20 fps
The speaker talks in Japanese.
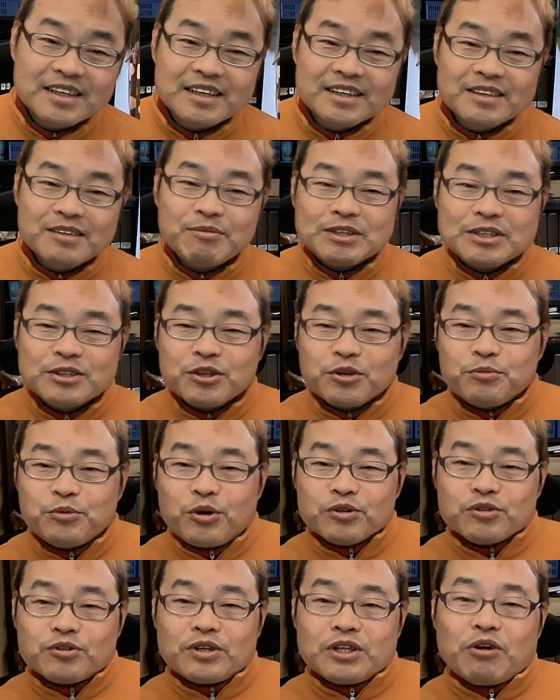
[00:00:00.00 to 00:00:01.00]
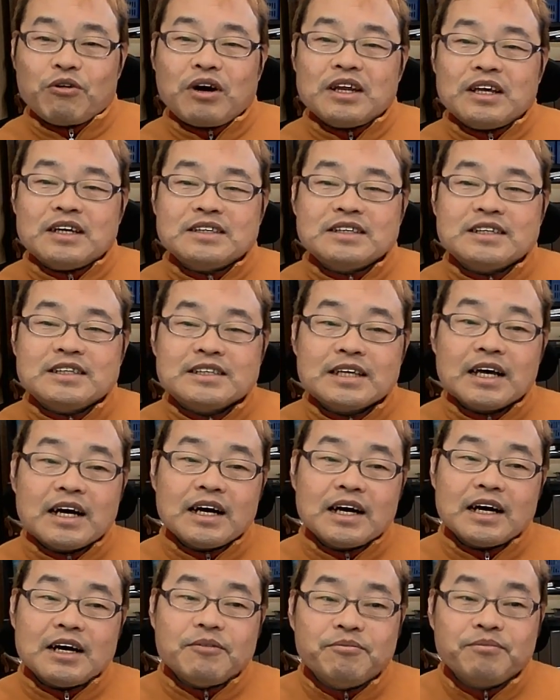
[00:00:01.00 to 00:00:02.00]
で、まあちょっと冒頭でお話しし
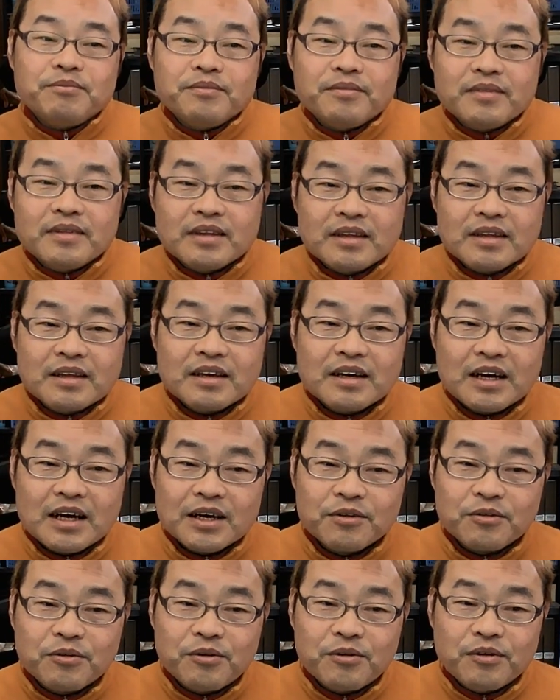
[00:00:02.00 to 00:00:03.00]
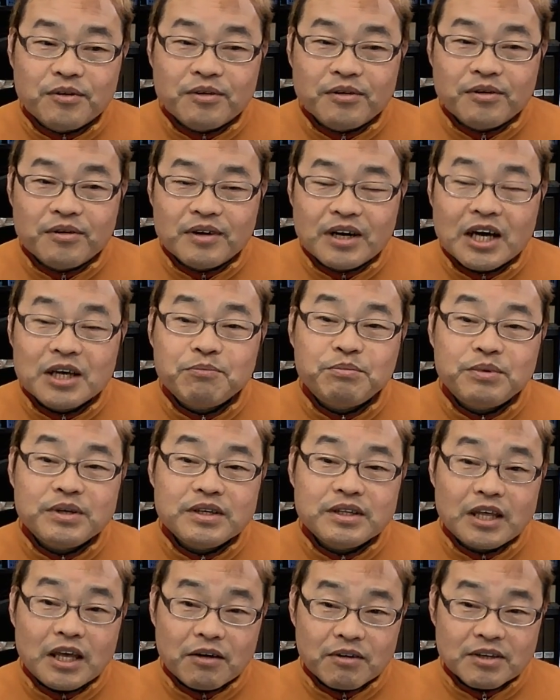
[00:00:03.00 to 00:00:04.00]
た、あの、
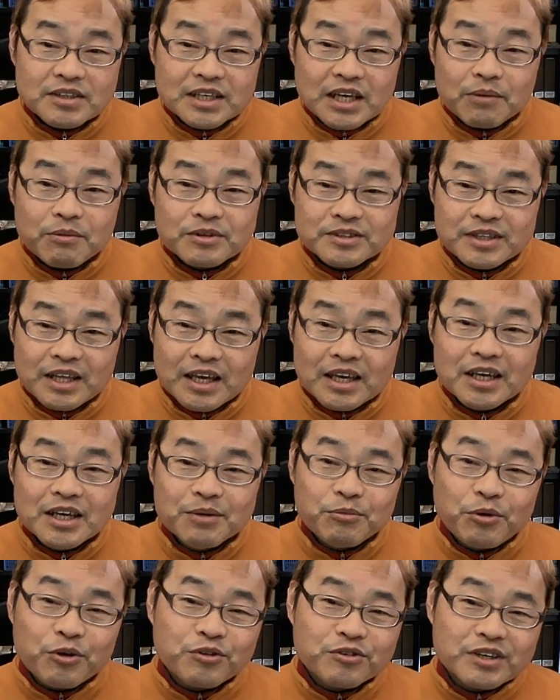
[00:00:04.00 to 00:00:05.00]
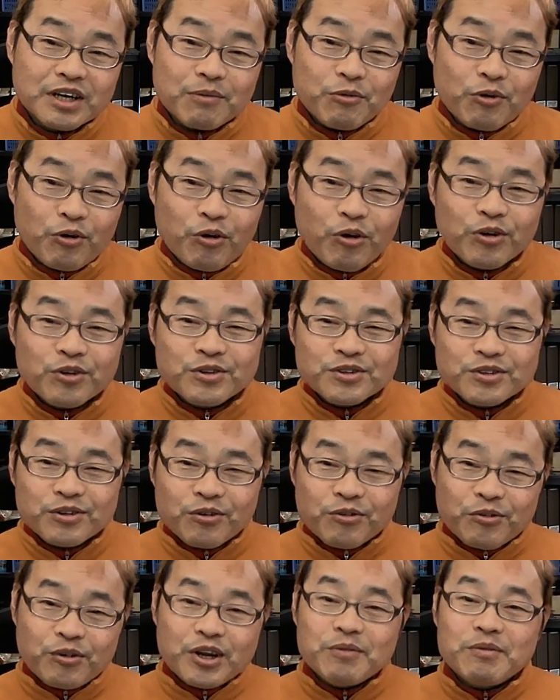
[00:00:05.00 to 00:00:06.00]
IP 電話サービスね。僕がもう本
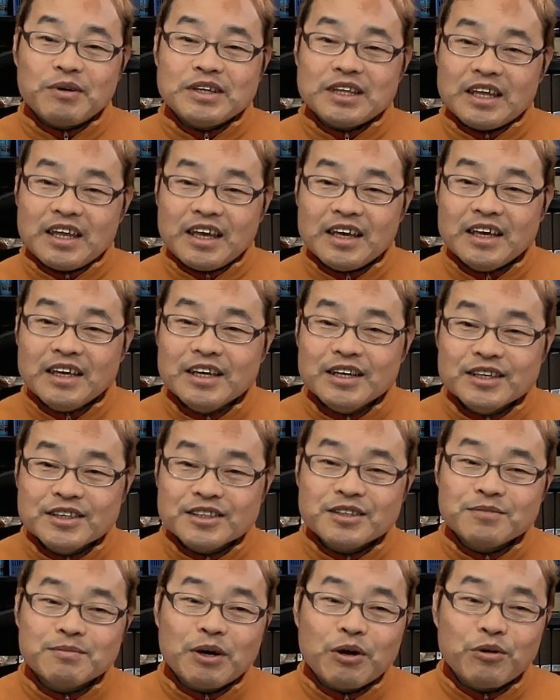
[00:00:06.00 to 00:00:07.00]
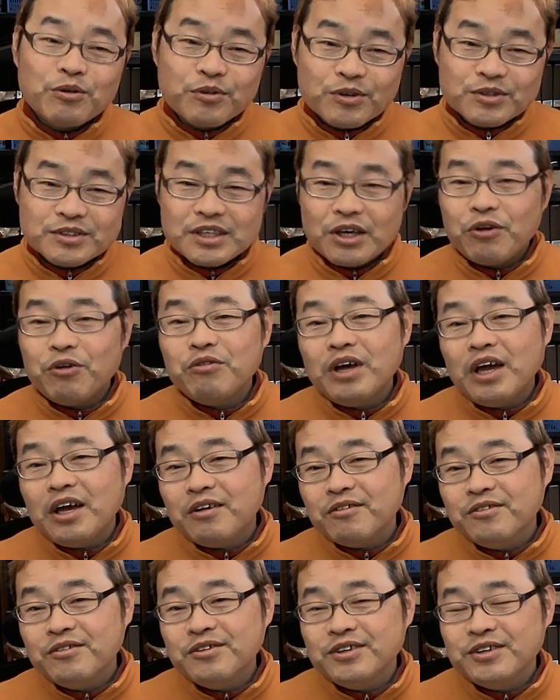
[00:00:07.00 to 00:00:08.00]
当これまでね、スマホの0
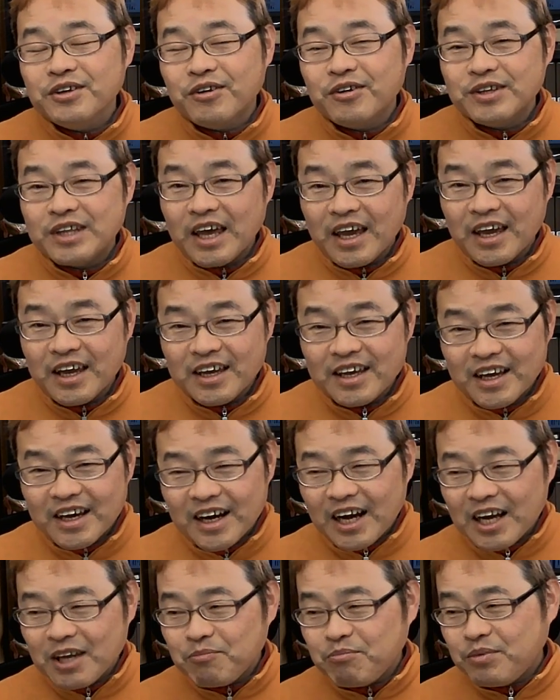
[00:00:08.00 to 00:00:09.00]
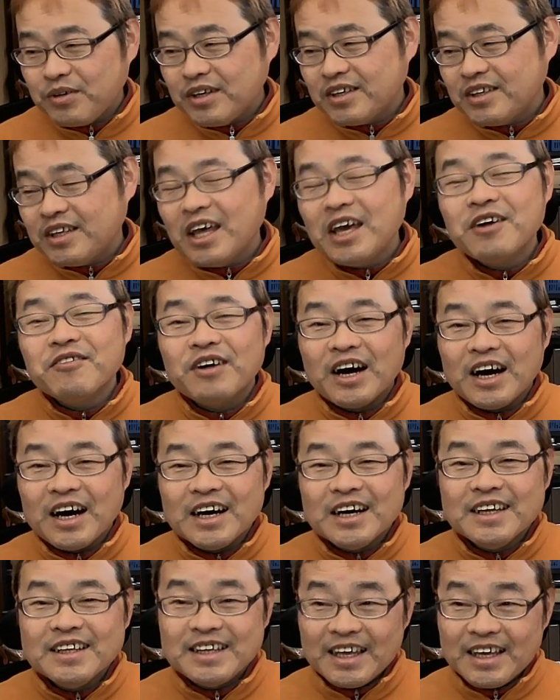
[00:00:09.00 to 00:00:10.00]
円運用で IP 電話、
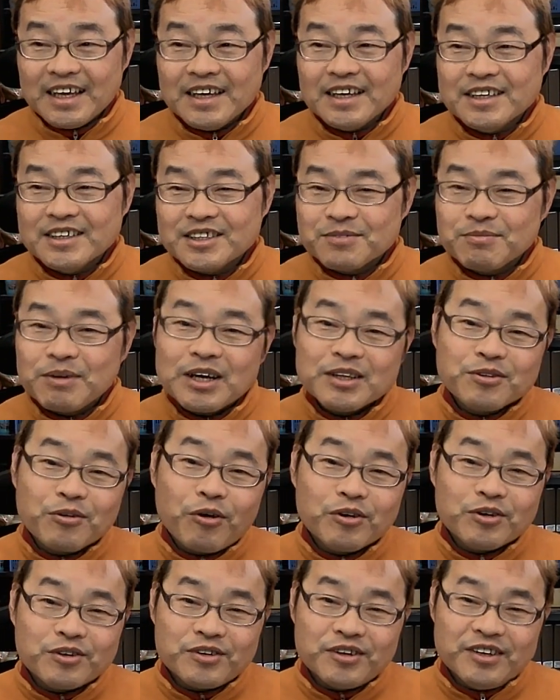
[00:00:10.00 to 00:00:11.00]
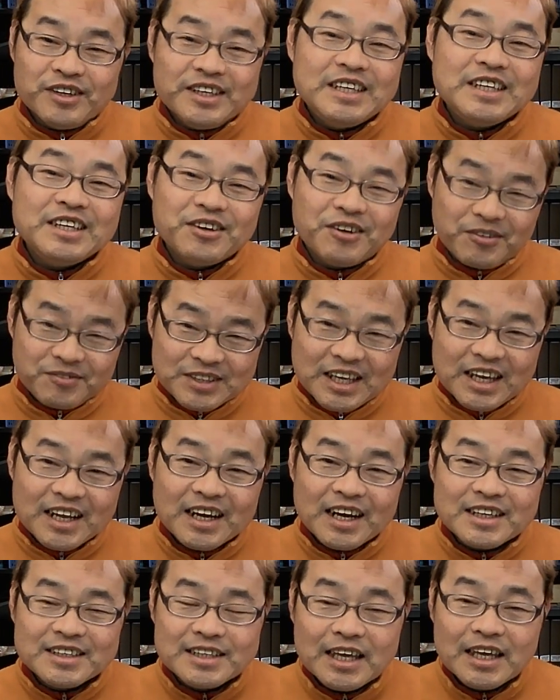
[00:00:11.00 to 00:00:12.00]
ね、スマートーク、いいよみたいな
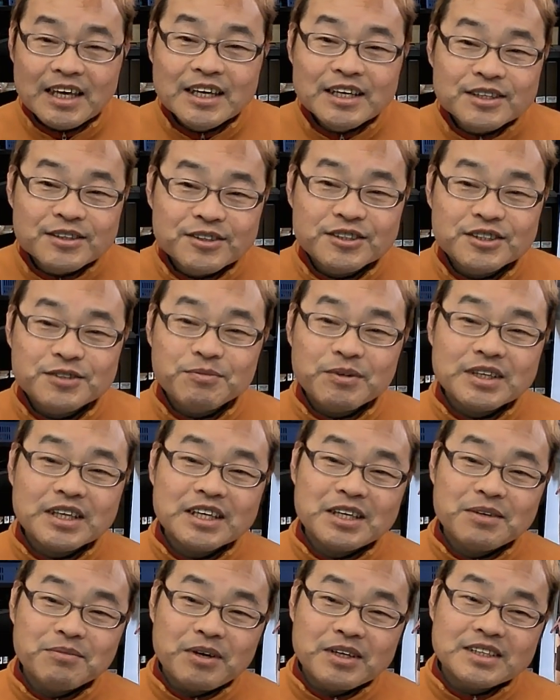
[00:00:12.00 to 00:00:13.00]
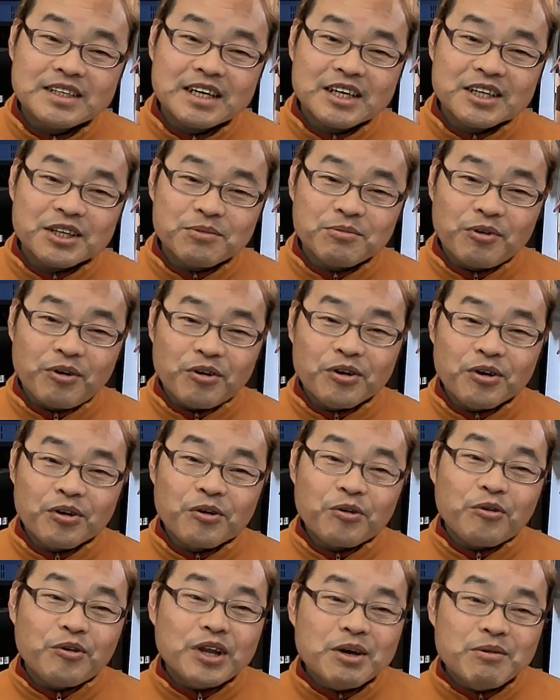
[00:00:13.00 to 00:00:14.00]
感じで進めてきましたけども、
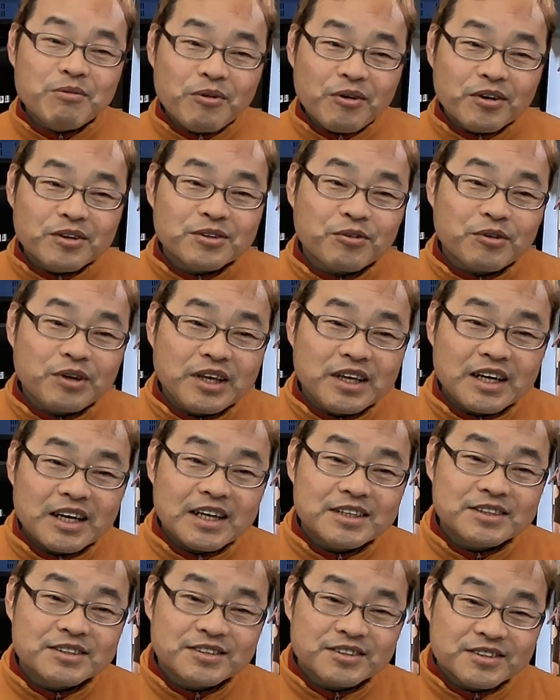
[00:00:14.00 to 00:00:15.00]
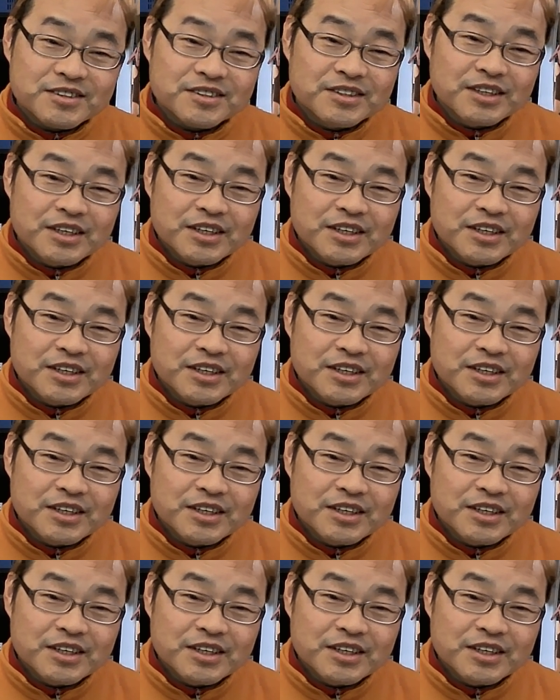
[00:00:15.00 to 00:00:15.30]
これもとりあえず